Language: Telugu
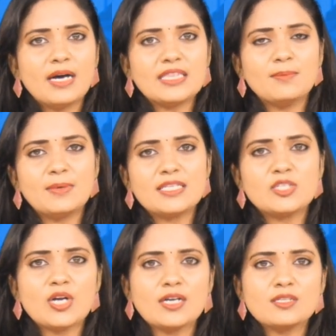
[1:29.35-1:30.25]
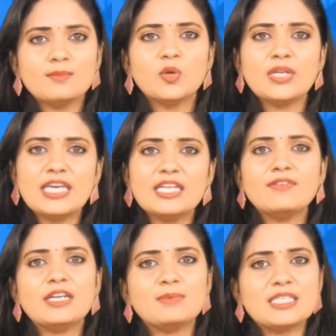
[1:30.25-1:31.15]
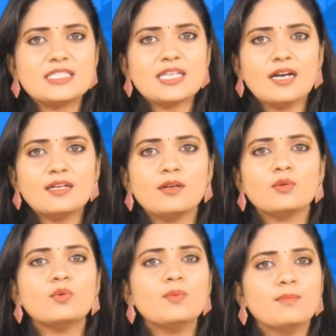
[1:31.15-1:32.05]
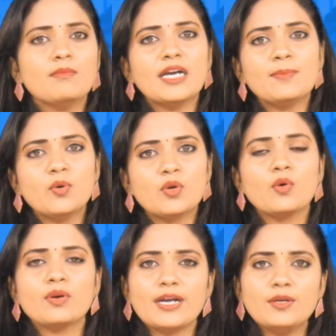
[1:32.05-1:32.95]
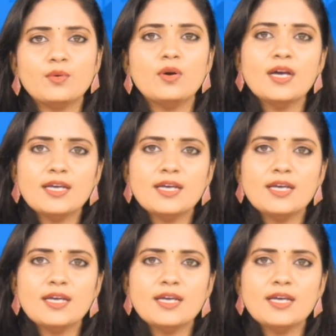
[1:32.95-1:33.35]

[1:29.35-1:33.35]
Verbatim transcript: మధ్యప్రదేశ్ రాష్ట్రంలోని ఇరవై ఎనిమిది స్థానాలకు మణిపూర్లో రెండు